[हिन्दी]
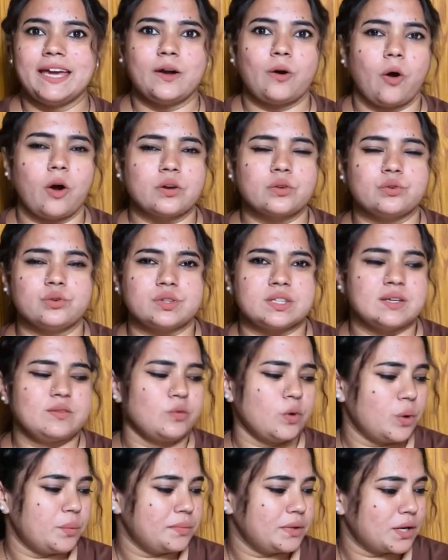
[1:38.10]
एक और कुर्ती
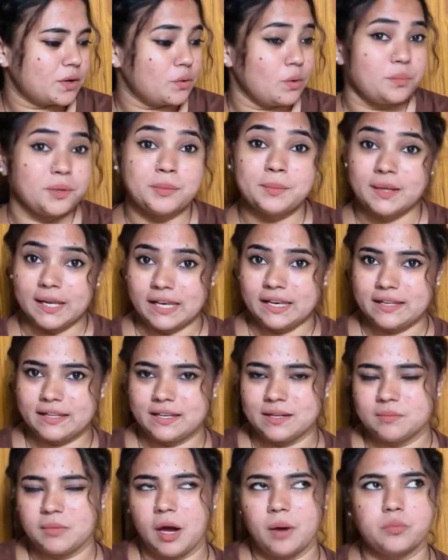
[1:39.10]
वो मेरे को अभी मिल नहीं
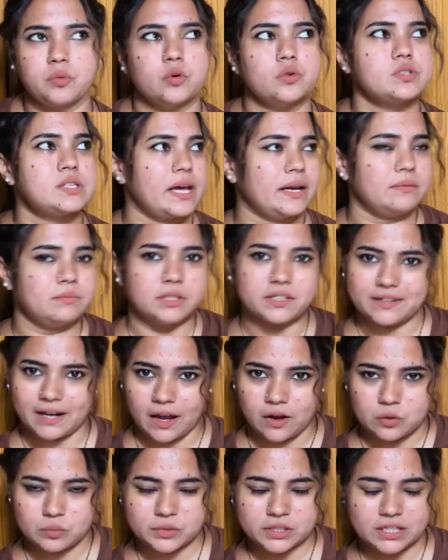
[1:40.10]
रही मैं आपको साइड में
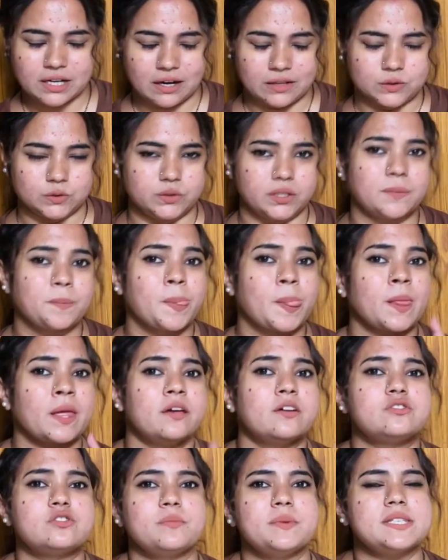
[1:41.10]
ट्रायल में दिखा दूंगी
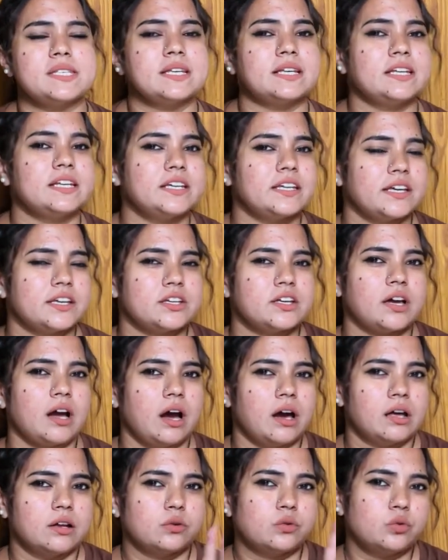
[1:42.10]
सो so बेसिकली
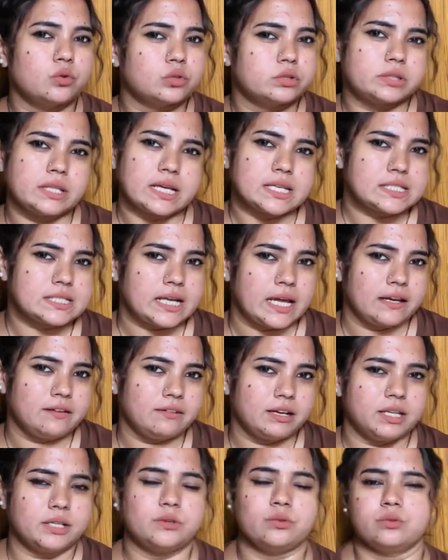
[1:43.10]
ये कुर्ता स्टाइल
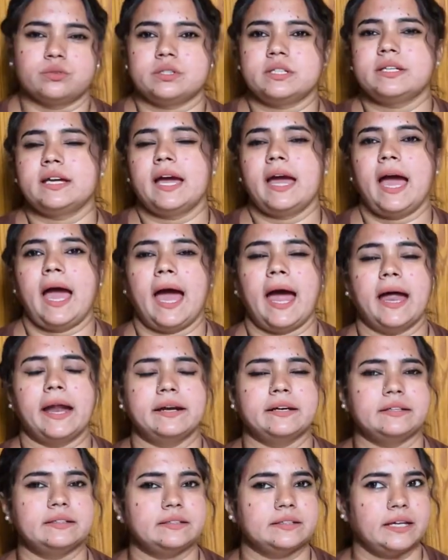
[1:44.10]
वाली कुर्ती है
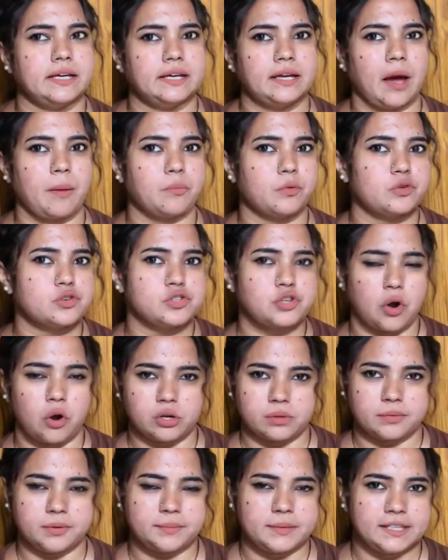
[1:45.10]
एंड ये आपको
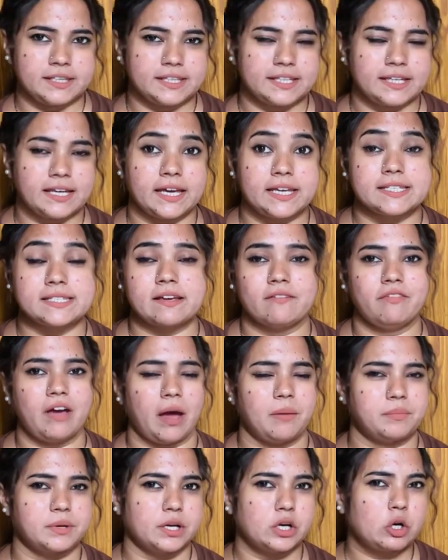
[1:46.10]
शॉर्ट में मिलती है इसका
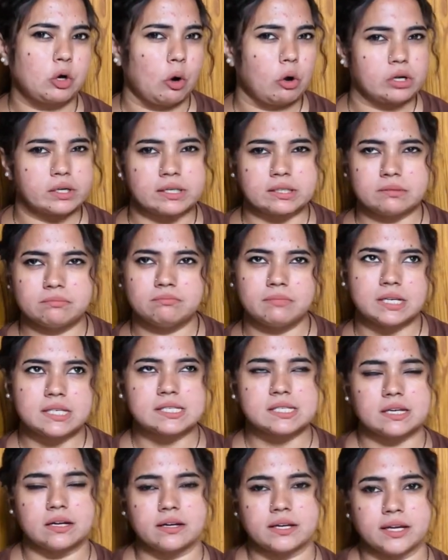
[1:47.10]
फैब्रिक कॉटन
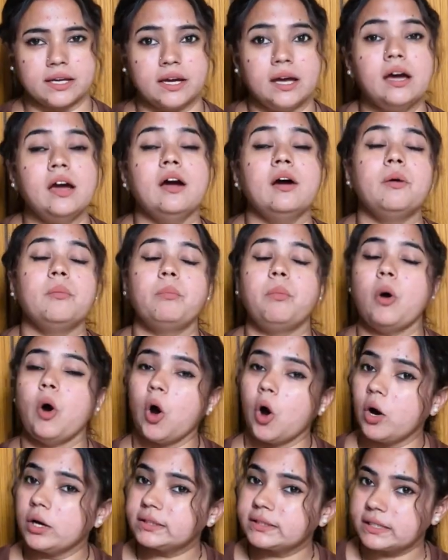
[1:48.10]
मिक्स करके
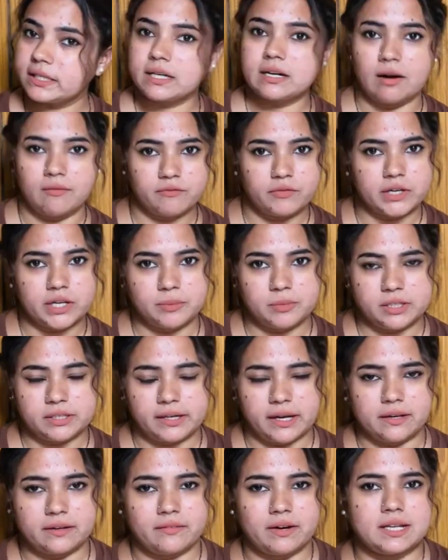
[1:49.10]
बहुत ही कंफर्टेबल
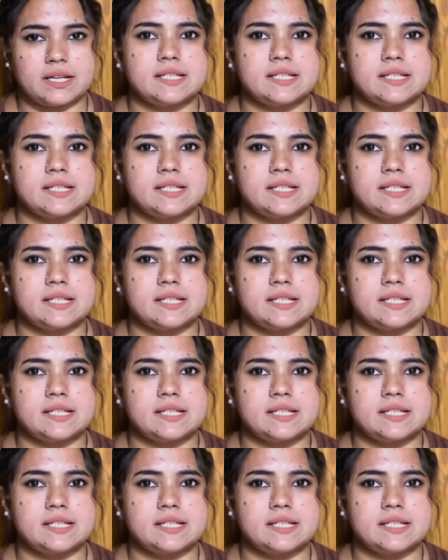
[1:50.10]
रहने वाला